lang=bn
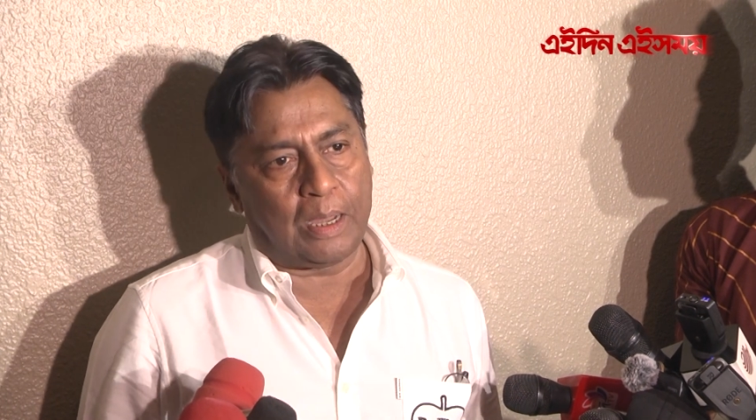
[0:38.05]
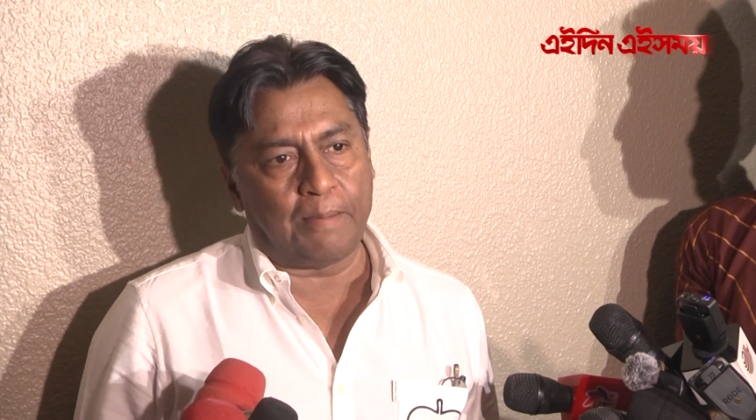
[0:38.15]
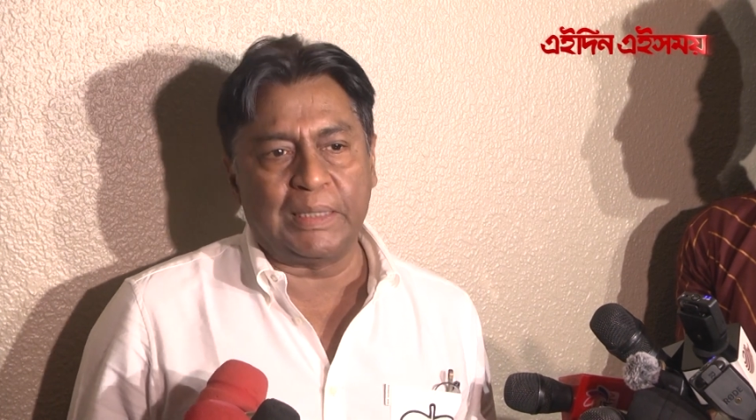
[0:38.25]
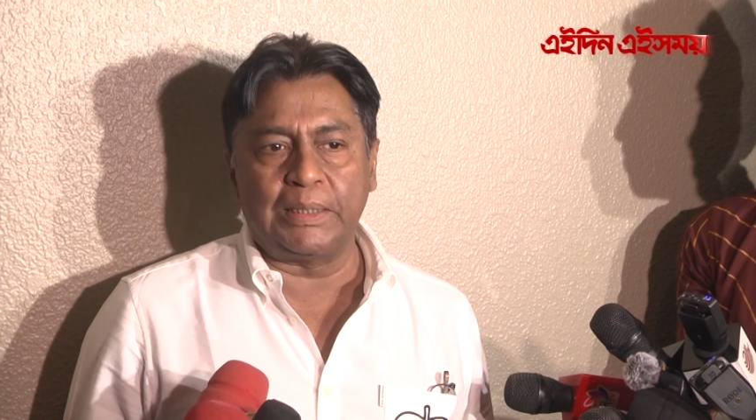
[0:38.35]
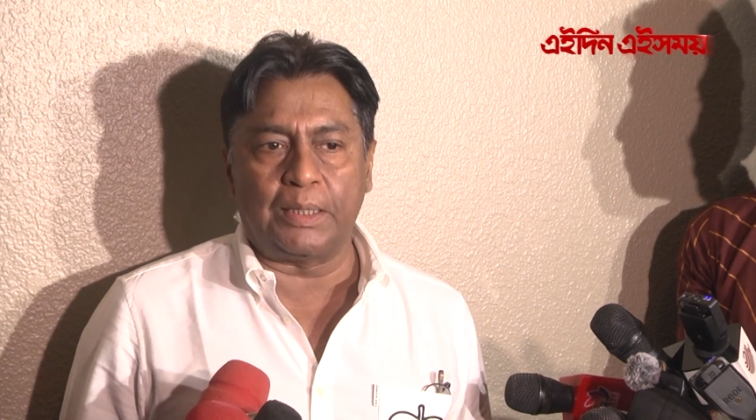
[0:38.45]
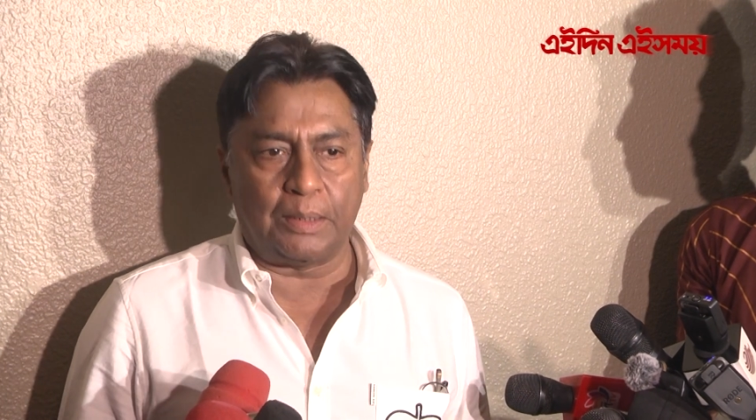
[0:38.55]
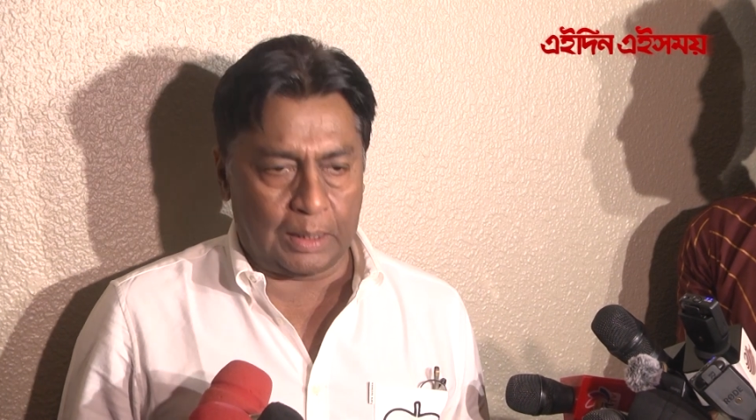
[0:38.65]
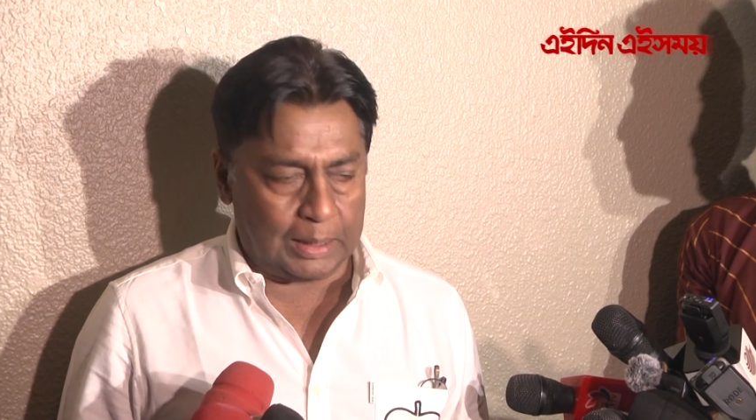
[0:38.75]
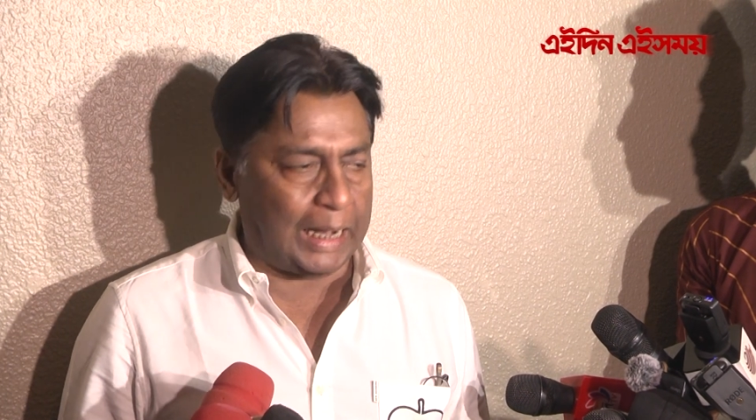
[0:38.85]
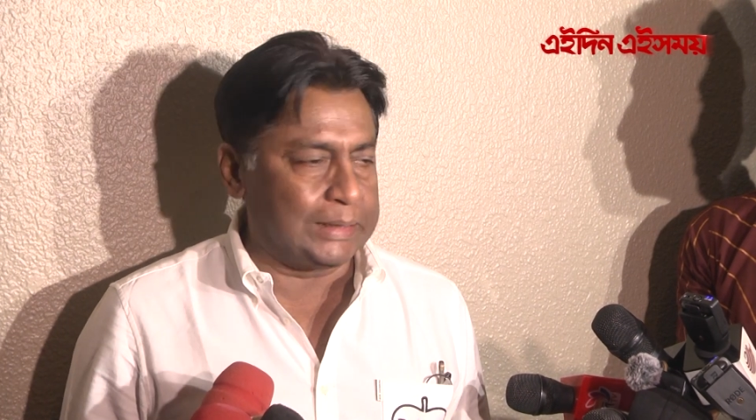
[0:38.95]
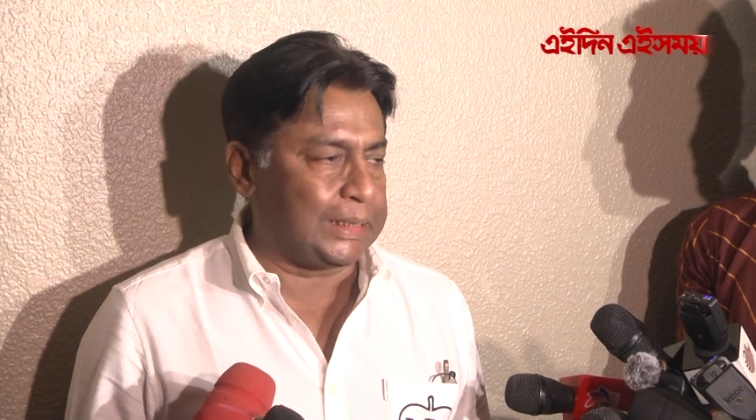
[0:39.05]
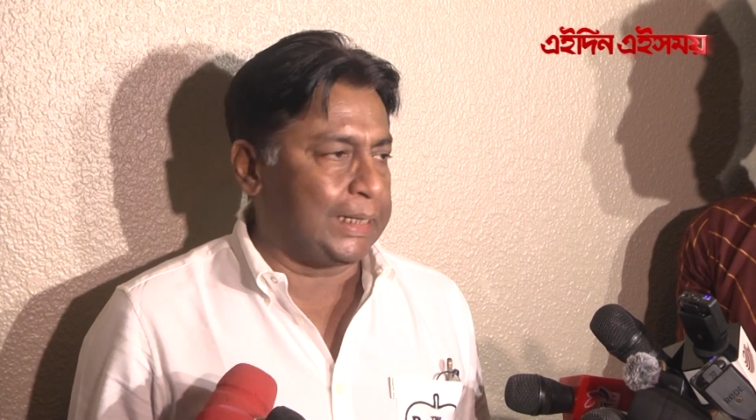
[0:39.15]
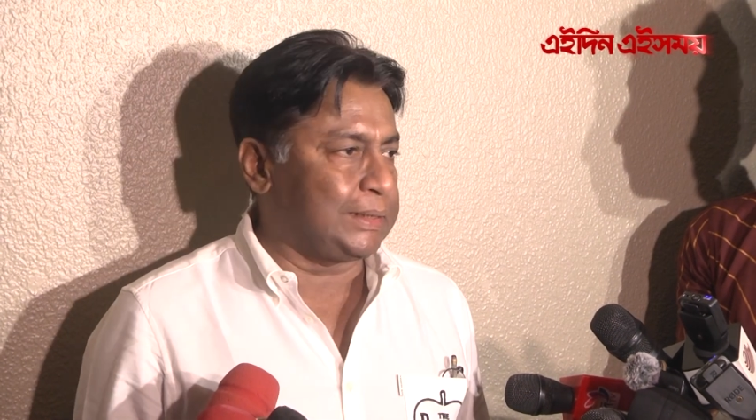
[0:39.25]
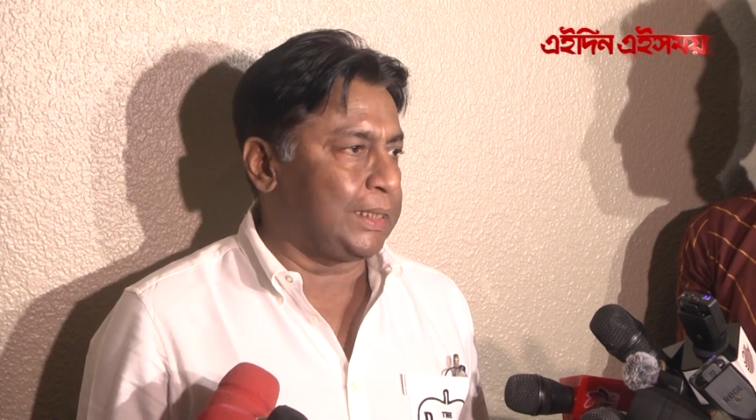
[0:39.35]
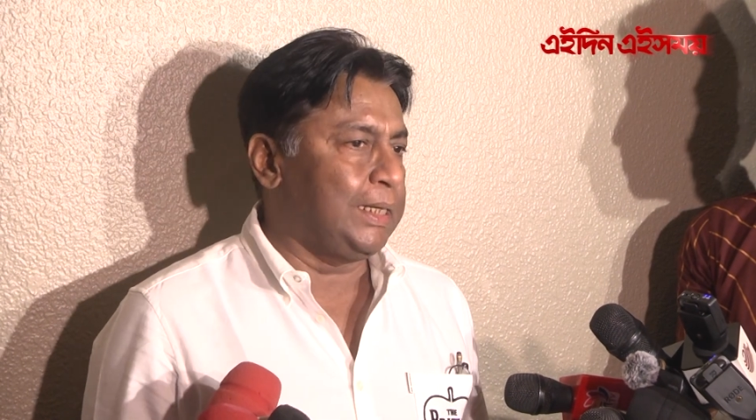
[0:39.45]
আমাদের লাল
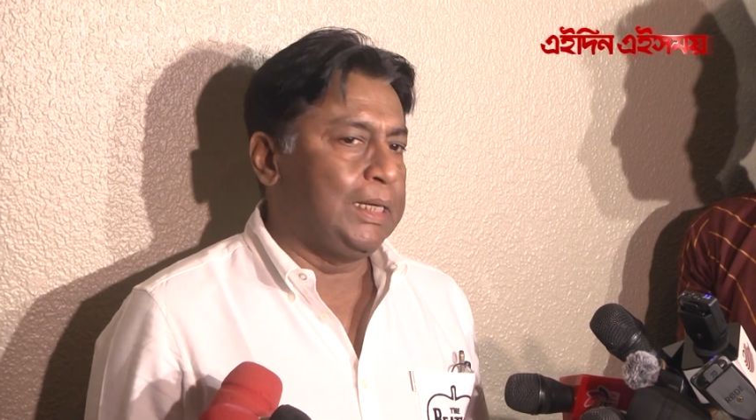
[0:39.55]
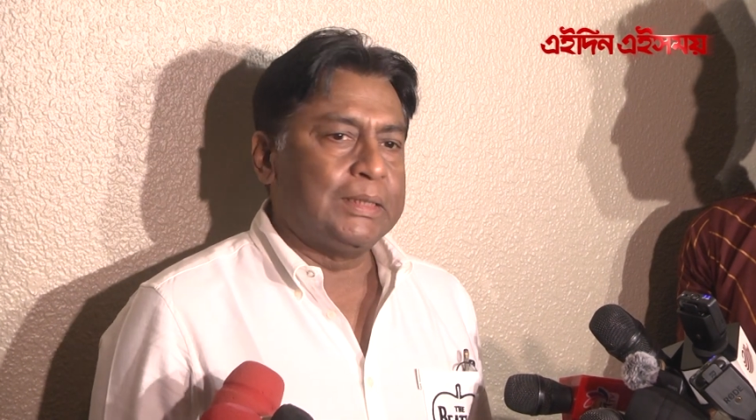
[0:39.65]
শাড়িতে